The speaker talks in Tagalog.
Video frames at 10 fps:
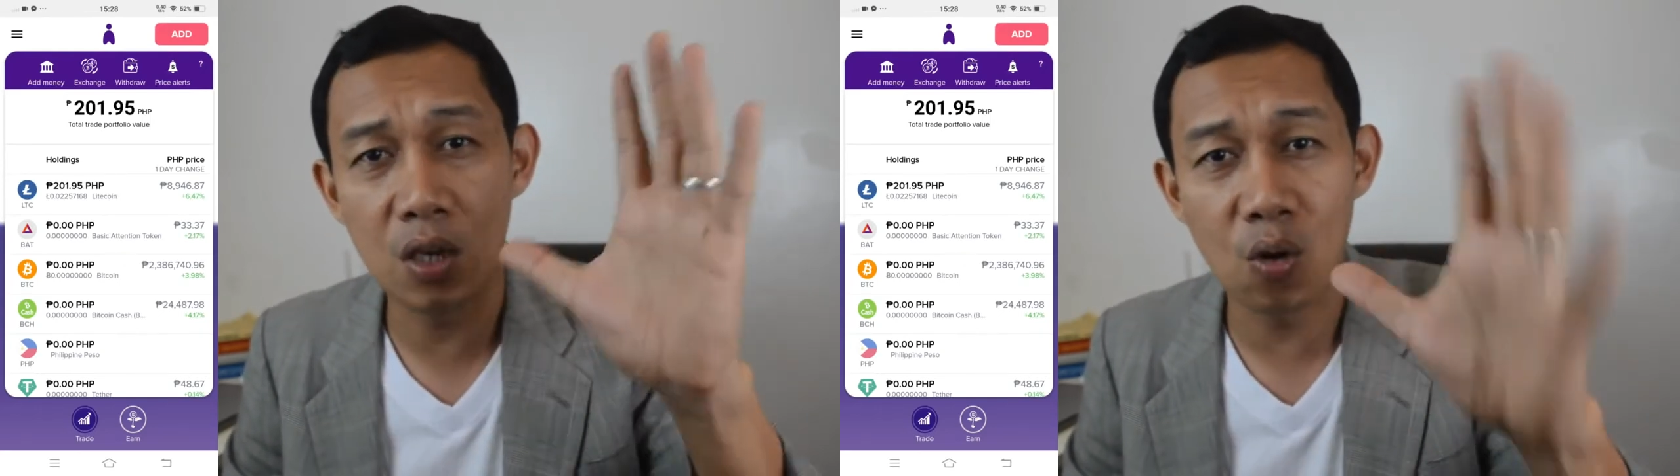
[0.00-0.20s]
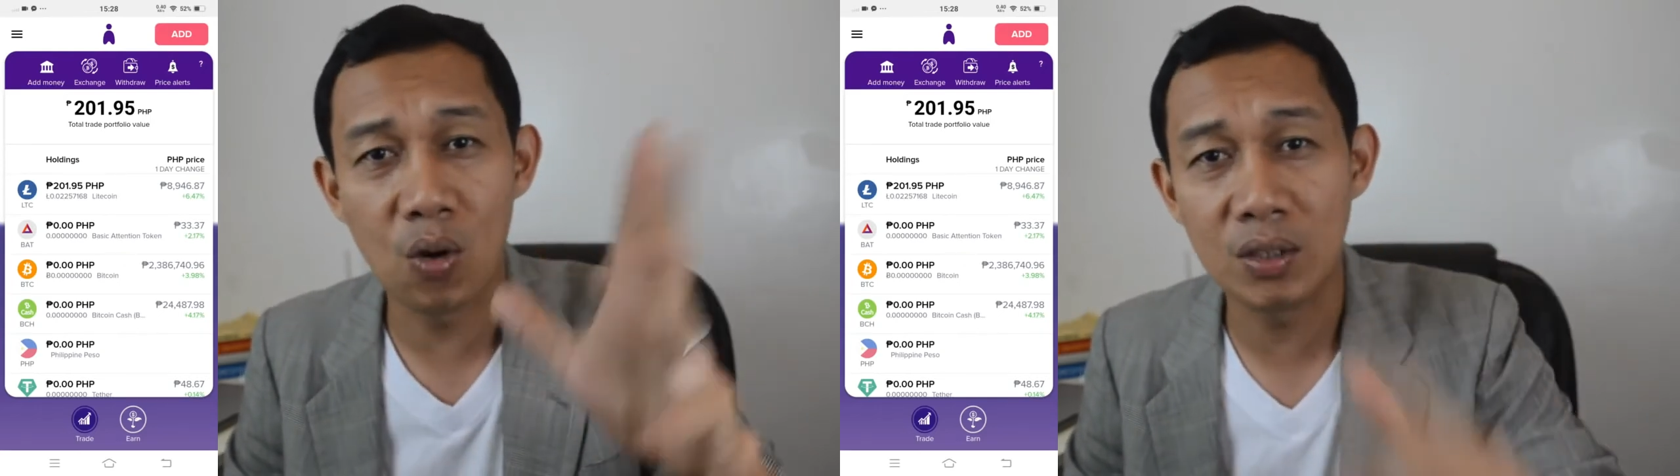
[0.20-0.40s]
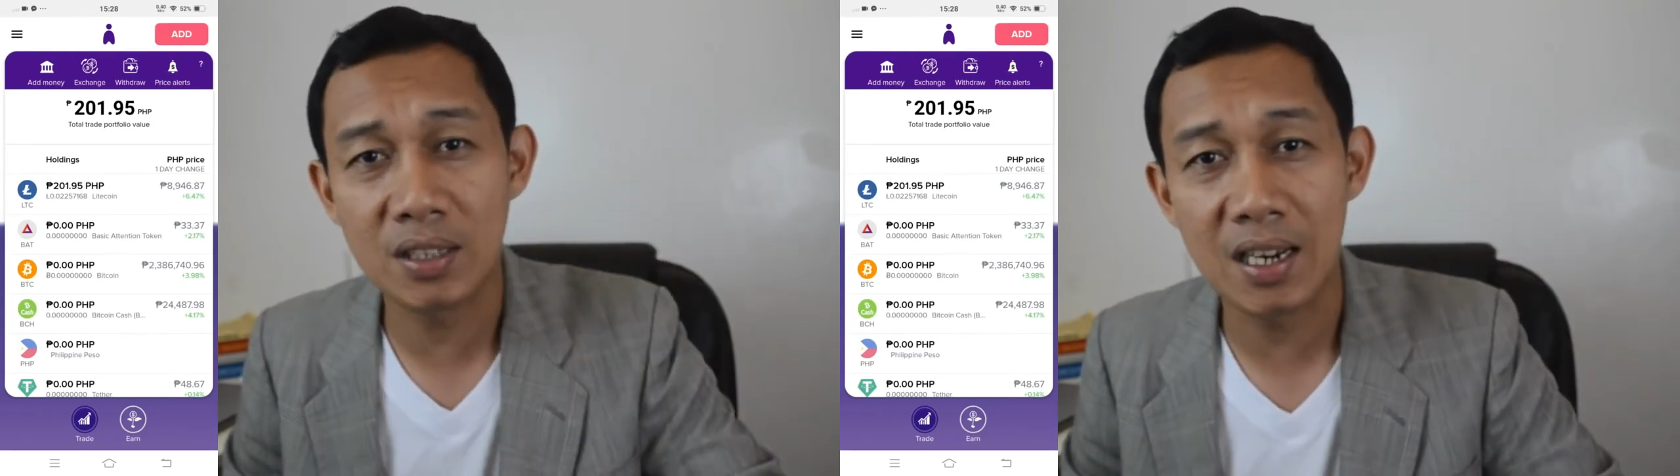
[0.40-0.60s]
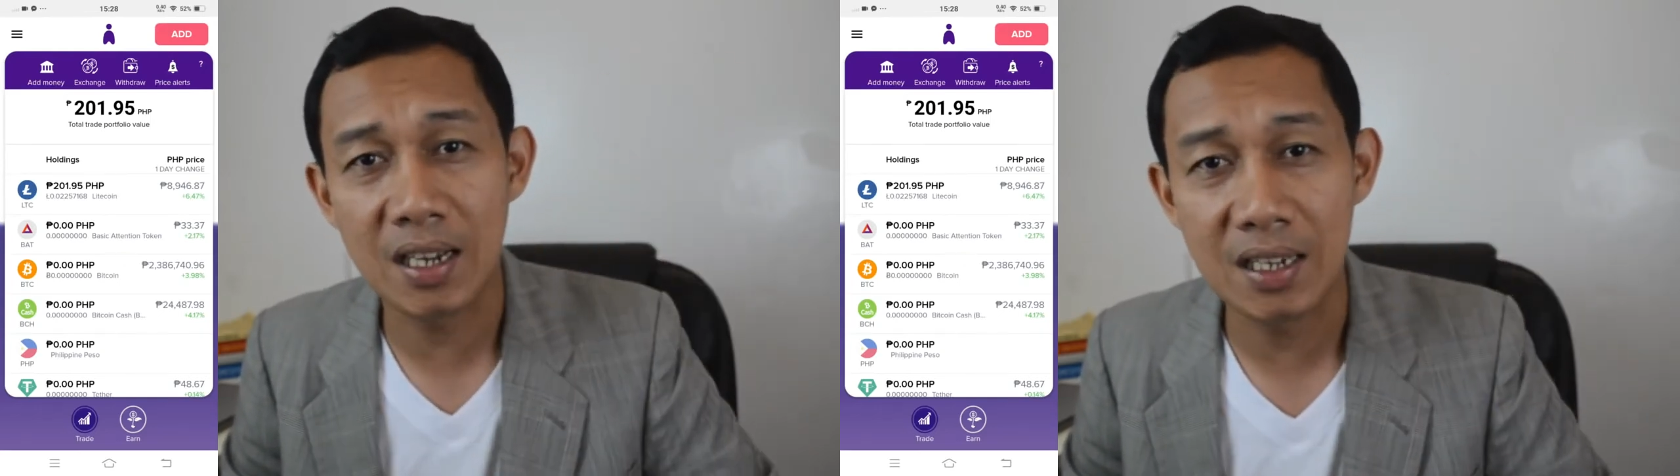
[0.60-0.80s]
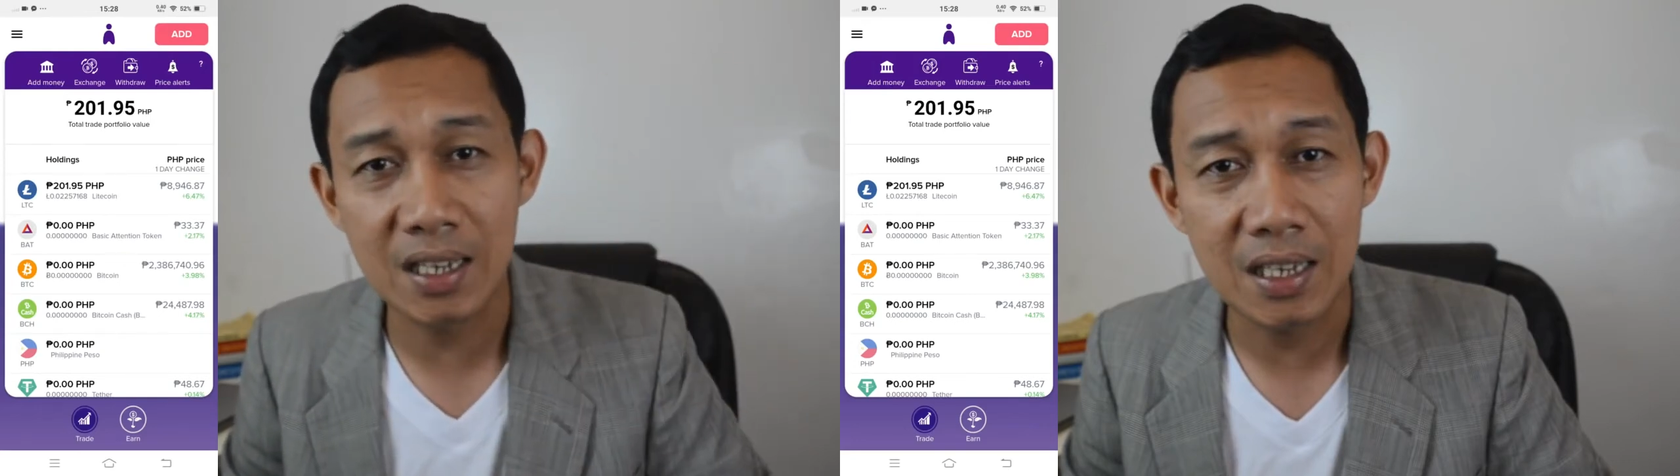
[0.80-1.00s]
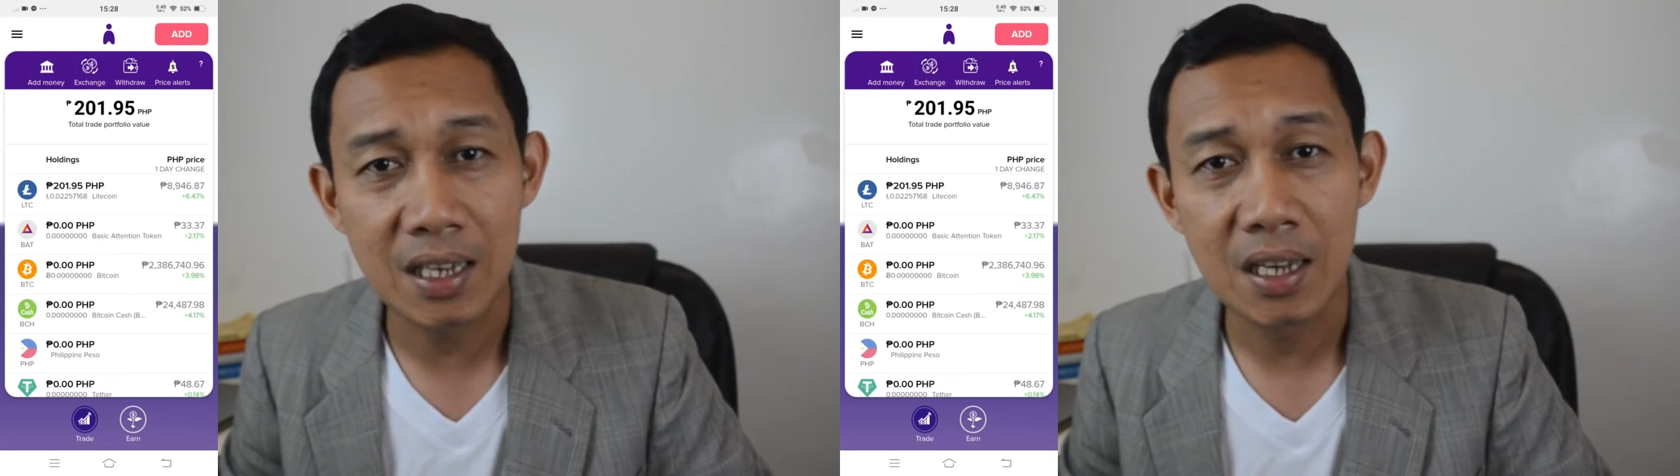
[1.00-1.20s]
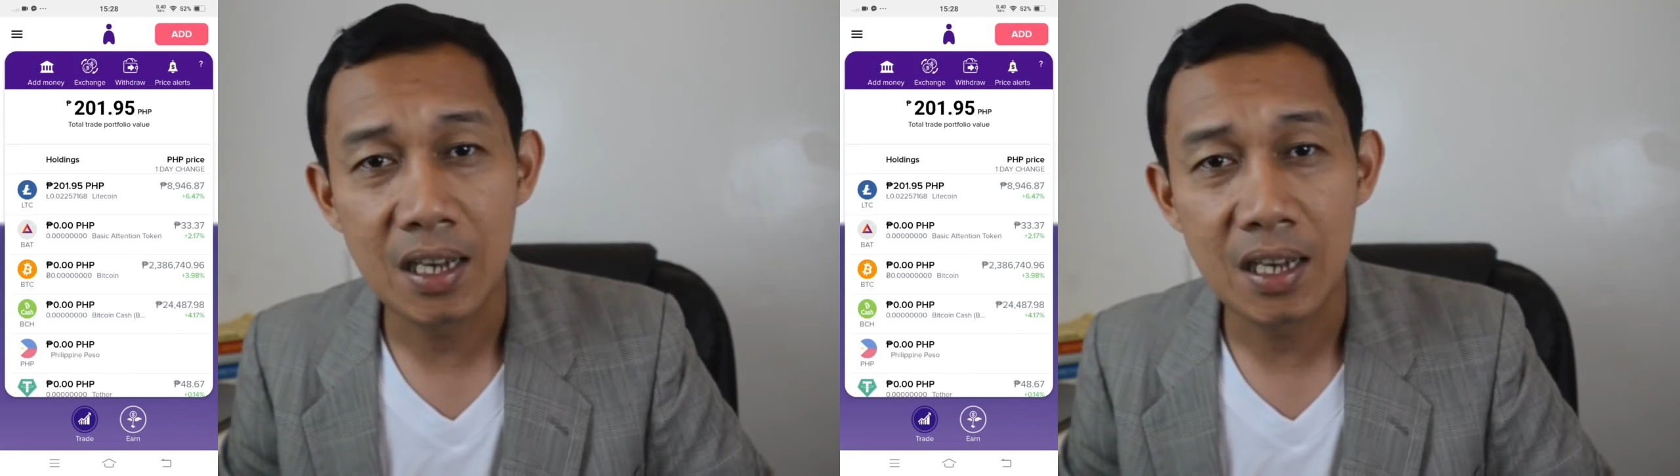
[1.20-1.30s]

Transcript: Iho-hold talaga ni...